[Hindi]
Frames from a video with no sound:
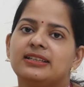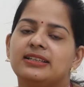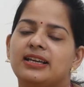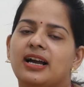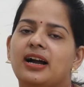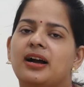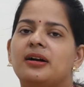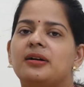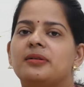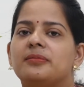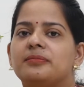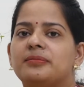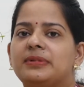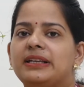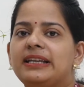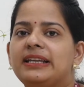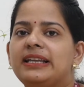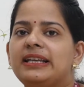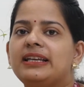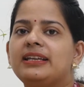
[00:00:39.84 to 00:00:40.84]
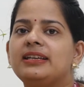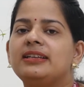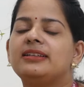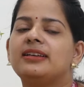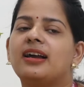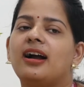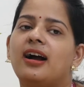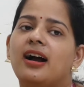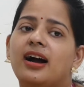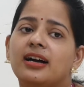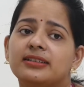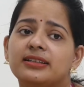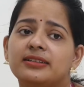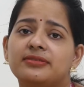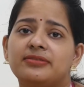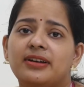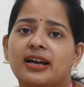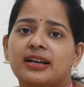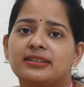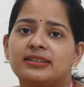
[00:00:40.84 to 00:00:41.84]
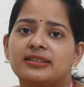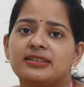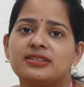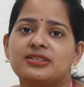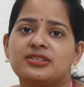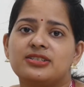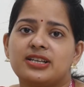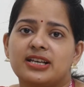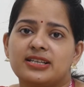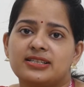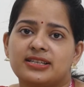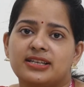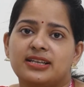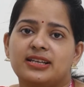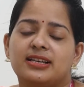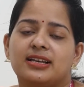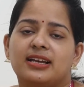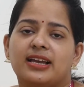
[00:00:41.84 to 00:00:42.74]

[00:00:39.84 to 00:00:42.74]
या ब्लीडिंग या अदर फैक्टर्स जैसे